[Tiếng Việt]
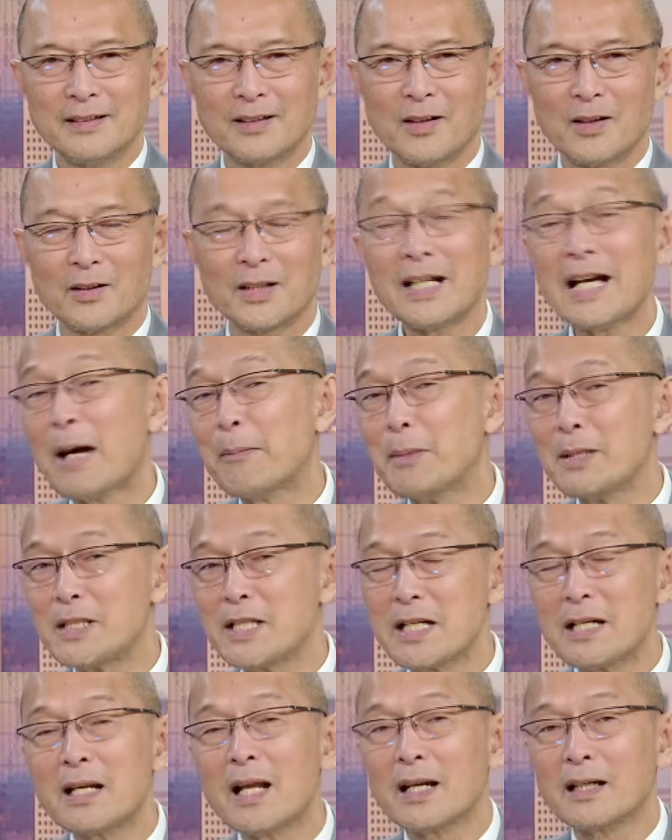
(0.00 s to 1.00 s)
họ nói
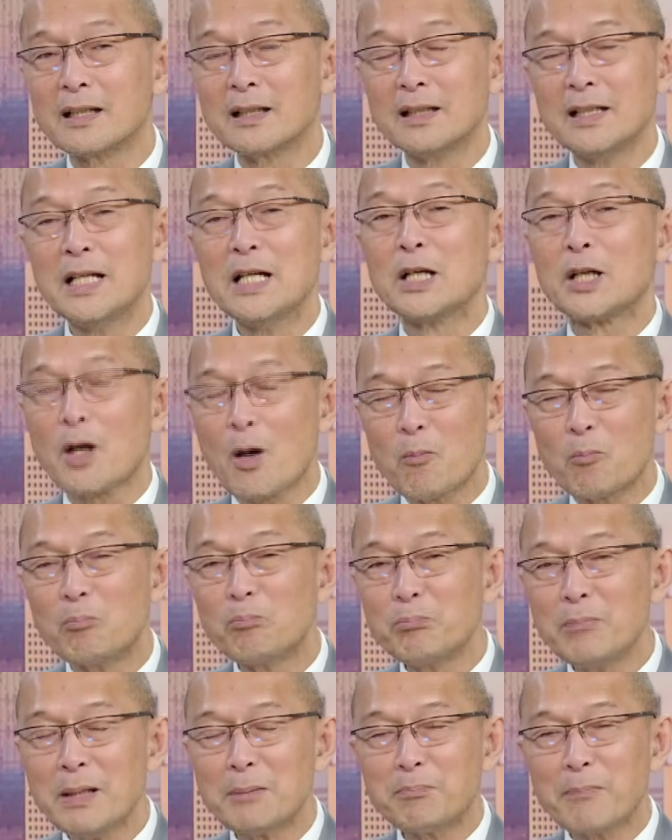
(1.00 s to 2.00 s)
29 lần,
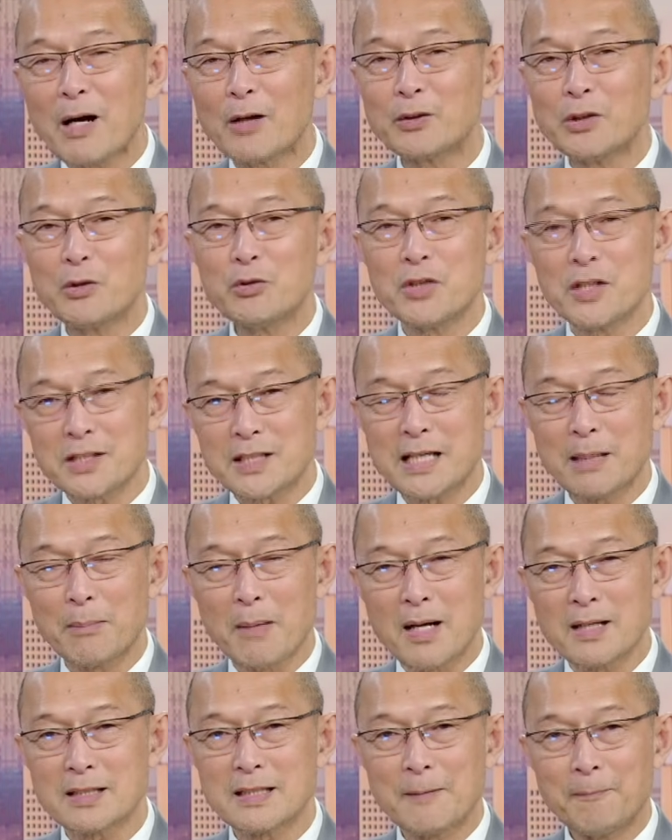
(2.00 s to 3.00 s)
không biết bao nhiêu chiếc xe
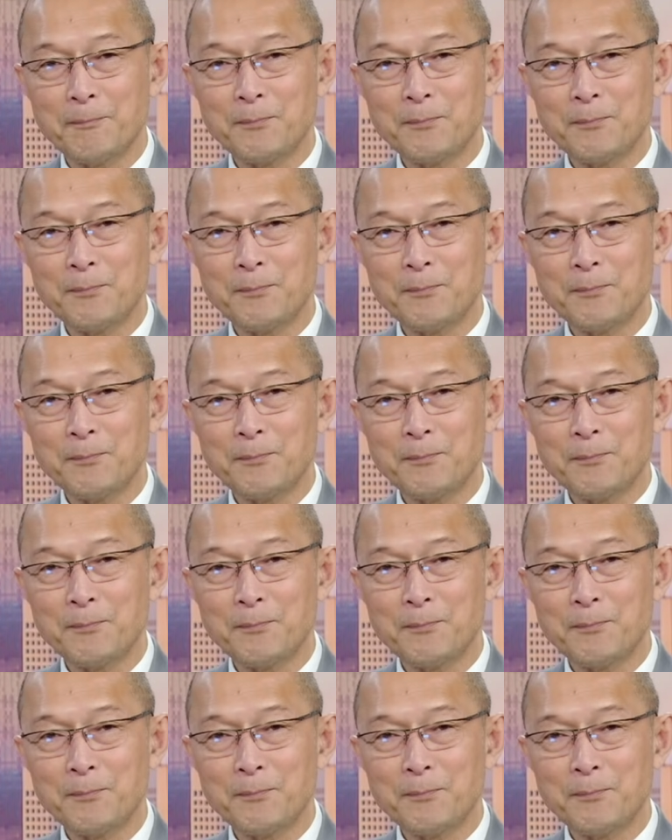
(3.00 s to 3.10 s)
bus